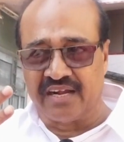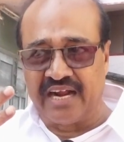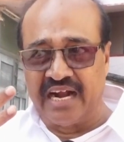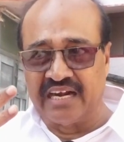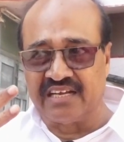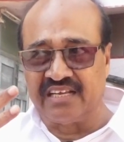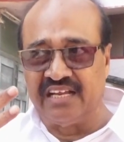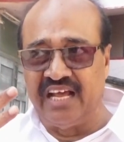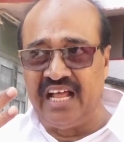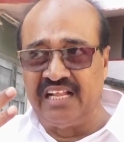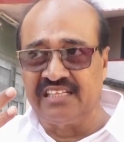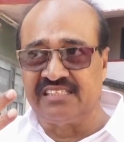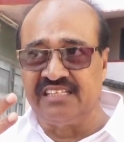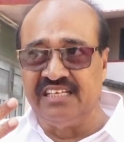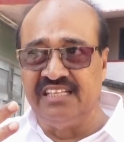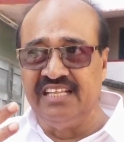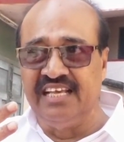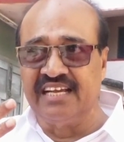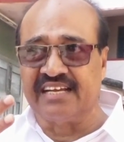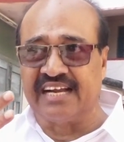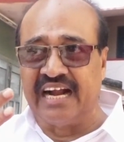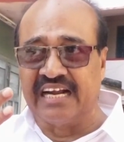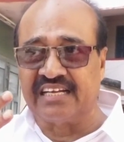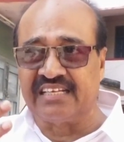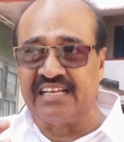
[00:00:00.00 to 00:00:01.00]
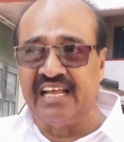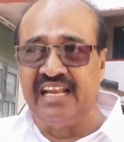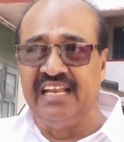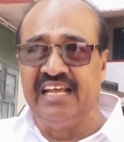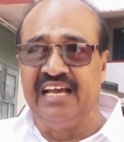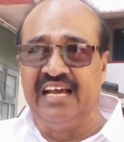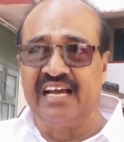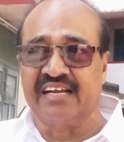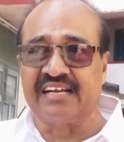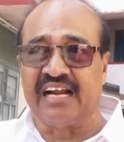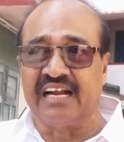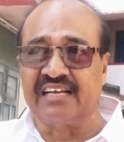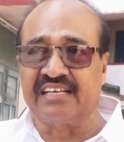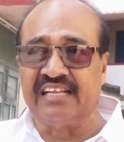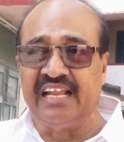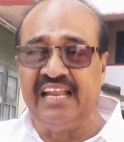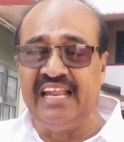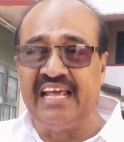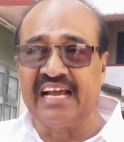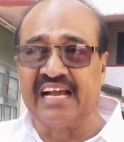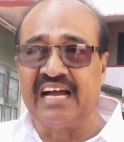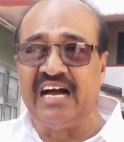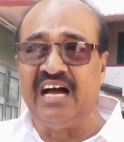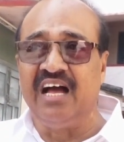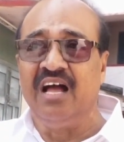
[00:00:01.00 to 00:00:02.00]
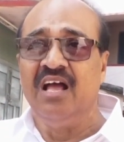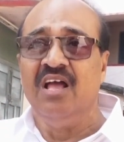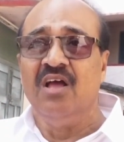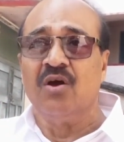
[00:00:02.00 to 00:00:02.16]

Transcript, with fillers: కట్టాల్సింది కట్టలే కట్టలేక